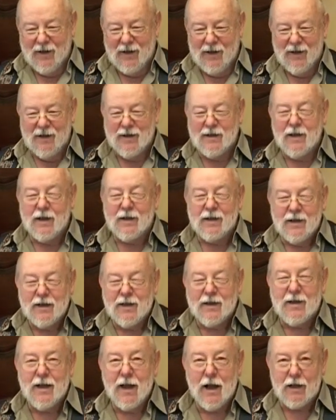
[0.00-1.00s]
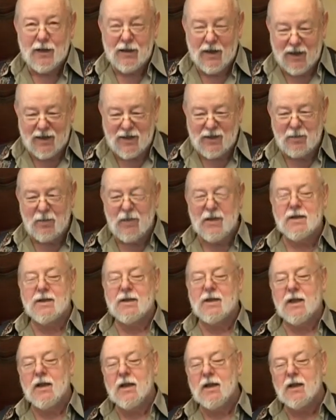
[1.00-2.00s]
Ich tat dir gern
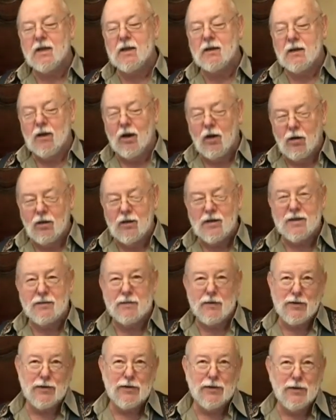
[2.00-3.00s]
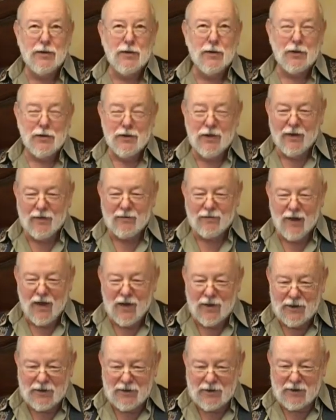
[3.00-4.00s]
explizieren, alles, was du noch nicht
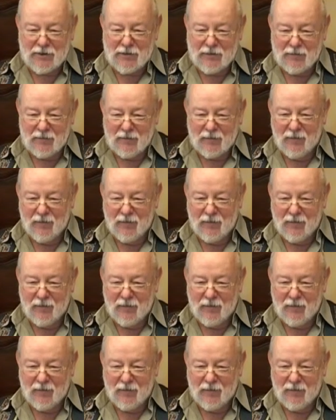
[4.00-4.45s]
weißt.